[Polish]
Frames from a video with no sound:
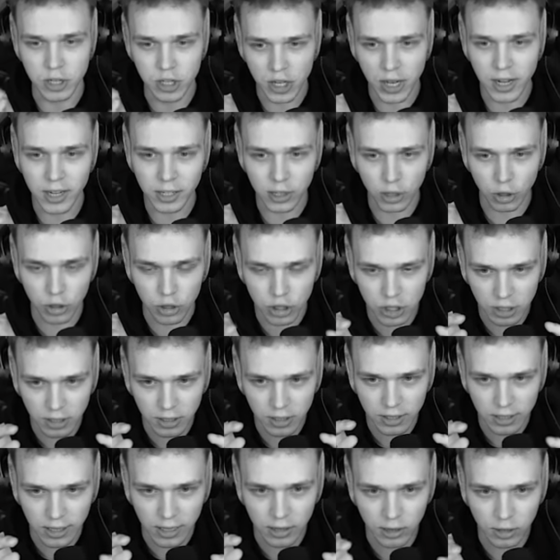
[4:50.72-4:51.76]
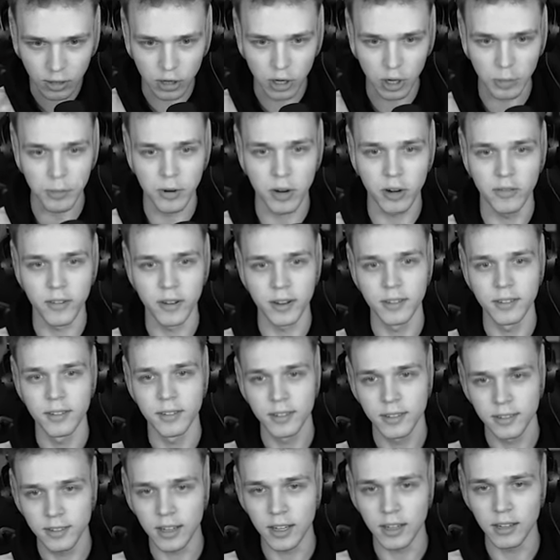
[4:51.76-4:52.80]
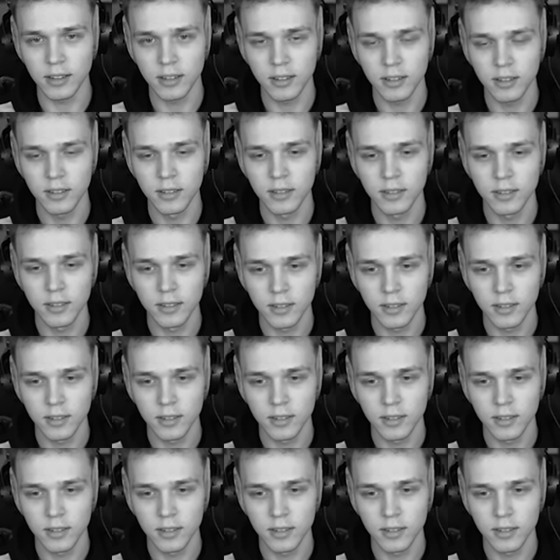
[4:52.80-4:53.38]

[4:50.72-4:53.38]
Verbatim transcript: ma czarne oczy no, jednokropkowe? Czarne oczy, jednokropkowe